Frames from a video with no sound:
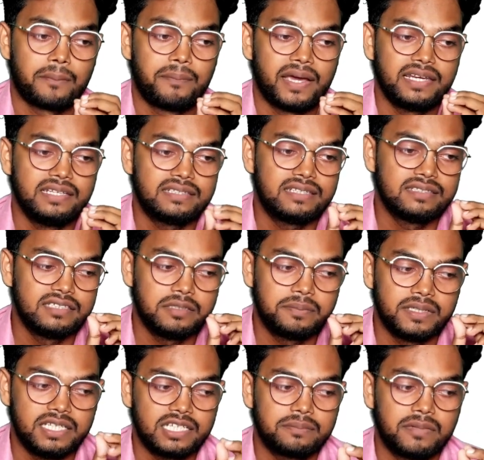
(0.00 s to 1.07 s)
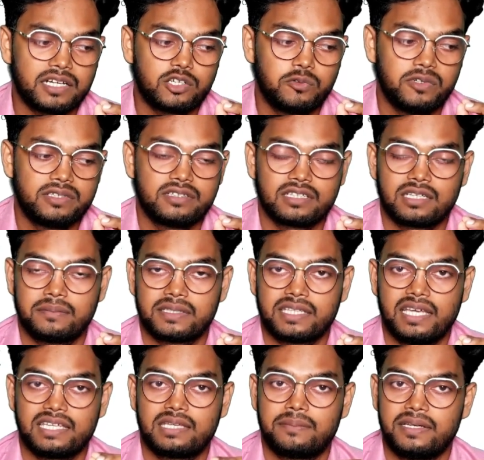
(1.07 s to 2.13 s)
बाइनेंस ने सिर्फ एक बार ट्वीट करके
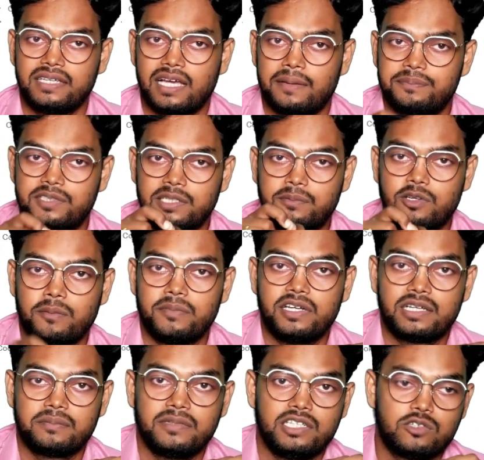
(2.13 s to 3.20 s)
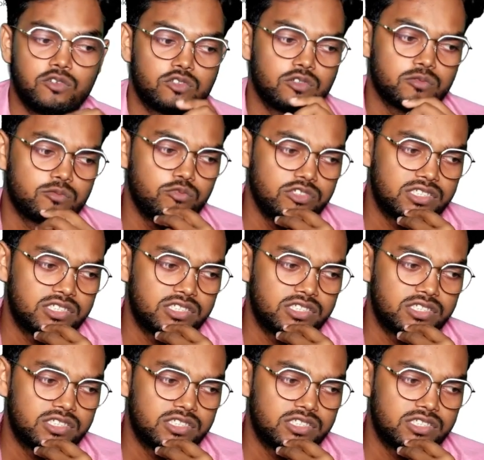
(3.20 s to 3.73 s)
बताया कि भाई आप सिर्फ कमेंट में लिखो तो